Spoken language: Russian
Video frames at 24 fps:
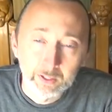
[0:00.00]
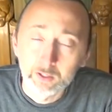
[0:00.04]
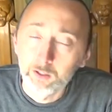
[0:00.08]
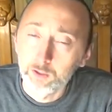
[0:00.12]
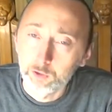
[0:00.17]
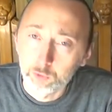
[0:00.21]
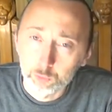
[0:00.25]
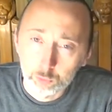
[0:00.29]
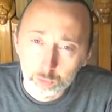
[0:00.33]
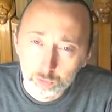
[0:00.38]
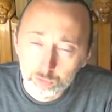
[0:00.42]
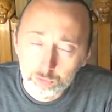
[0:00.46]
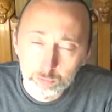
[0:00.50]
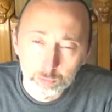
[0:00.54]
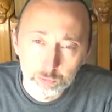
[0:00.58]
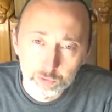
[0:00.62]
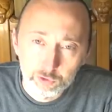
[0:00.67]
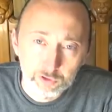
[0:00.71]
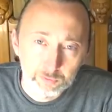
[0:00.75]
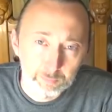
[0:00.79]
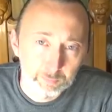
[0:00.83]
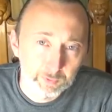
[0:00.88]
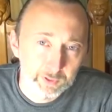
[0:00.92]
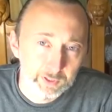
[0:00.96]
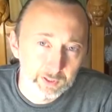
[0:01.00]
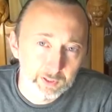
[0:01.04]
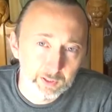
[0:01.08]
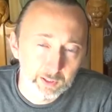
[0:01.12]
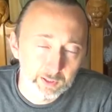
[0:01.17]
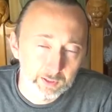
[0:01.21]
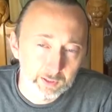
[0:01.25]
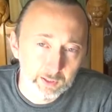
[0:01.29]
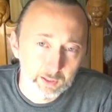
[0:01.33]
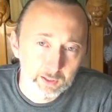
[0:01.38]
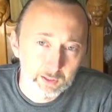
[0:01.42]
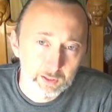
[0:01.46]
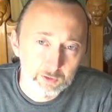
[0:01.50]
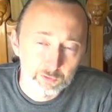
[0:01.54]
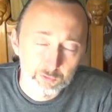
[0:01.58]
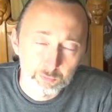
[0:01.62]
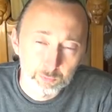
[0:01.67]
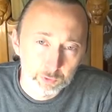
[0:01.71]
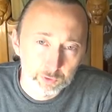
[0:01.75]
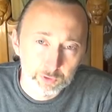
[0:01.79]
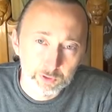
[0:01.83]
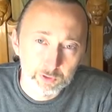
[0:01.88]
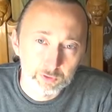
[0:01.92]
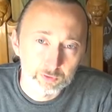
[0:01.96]
Кто слушает мои каналы,
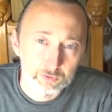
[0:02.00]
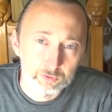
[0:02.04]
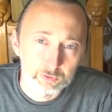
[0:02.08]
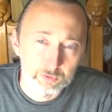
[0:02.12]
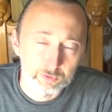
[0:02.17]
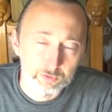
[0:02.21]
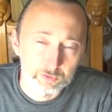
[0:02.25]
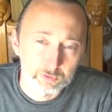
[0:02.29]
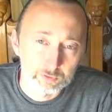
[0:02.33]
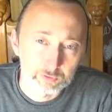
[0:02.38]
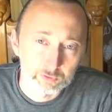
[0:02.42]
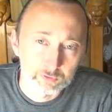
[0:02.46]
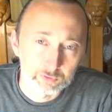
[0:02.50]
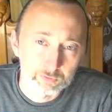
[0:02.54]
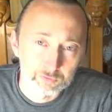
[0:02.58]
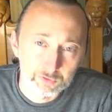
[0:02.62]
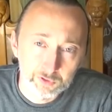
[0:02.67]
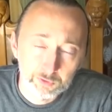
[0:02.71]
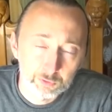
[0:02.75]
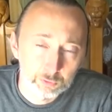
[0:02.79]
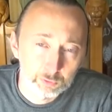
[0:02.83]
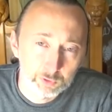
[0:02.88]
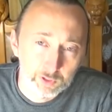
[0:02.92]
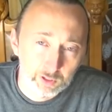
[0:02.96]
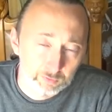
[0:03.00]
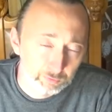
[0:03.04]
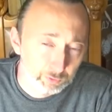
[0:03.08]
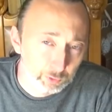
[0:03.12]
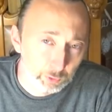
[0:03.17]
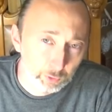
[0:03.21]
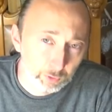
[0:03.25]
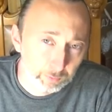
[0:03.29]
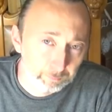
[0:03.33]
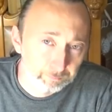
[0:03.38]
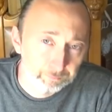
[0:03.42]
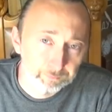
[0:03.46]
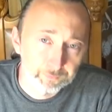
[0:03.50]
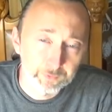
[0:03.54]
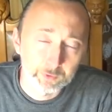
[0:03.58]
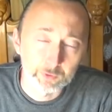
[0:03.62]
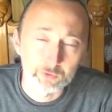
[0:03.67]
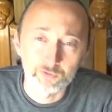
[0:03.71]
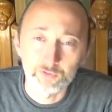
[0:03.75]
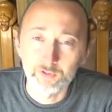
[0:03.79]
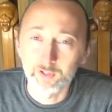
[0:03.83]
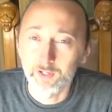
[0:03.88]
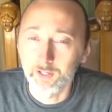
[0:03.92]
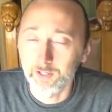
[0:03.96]
смотрит э, видео давно,
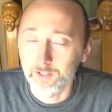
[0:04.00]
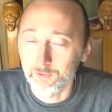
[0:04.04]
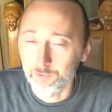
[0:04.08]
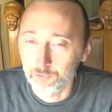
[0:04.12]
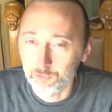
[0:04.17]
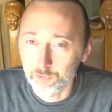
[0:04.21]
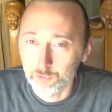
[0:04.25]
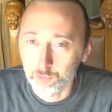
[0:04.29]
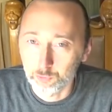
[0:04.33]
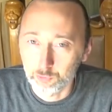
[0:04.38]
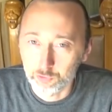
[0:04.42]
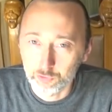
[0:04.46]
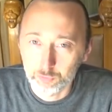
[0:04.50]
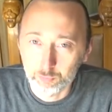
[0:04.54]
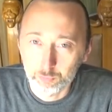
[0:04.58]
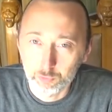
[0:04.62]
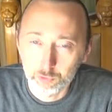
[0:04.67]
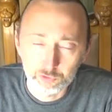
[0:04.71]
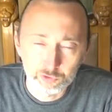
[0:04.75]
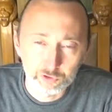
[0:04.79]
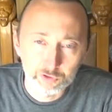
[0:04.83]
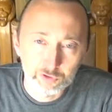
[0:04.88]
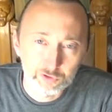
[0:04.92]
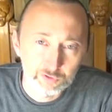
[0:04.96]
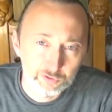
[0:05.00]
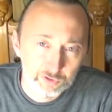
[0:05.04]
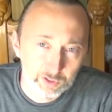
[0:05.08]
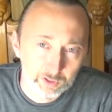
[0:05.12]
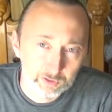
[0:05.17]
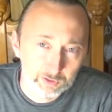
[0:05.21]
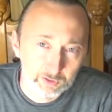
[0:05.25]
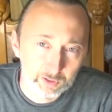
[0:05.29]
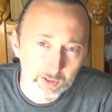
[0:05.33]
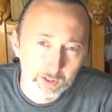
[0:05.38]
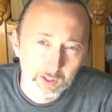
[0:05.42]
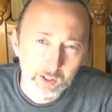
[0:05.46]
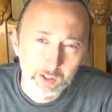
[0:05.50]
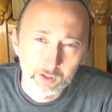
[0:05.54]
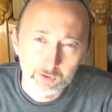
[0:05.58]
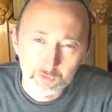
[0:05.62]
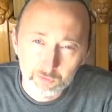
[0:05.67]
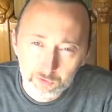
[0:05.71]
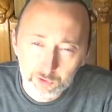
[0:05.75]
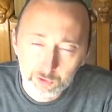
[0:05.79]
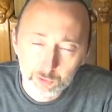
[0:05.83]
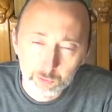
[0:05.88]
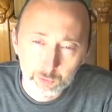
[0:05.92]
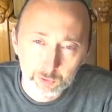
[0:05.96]
знает, что уже больше десятка
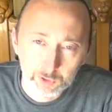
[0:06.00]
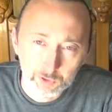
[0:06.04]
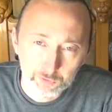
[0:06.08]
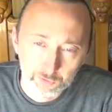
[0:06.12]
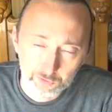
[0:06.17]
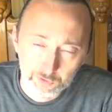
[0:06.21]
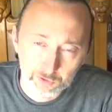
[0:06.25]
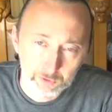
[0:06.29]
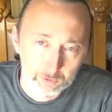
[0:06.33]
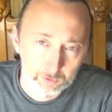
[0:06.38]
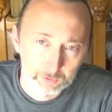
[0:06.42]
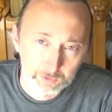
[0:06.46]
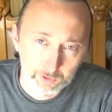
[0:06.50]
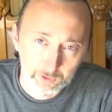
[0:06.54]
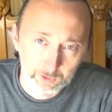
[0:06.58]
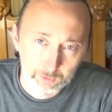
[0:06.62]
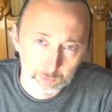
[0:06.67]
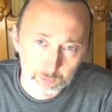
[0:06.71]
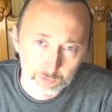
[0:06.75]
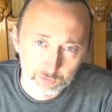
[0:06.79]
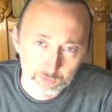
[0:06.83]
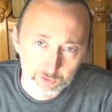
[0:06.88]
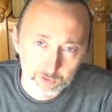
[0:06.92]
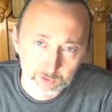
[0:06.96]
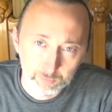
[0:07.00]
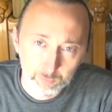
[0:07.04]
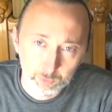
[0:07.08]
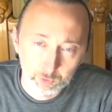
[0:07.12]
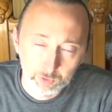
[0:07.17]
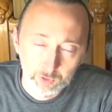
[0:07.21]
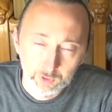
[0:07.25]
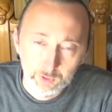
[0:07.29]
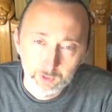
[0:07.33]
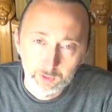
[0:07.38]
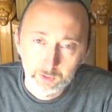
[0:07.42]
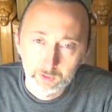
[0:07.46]
видео я сделал на эту тему.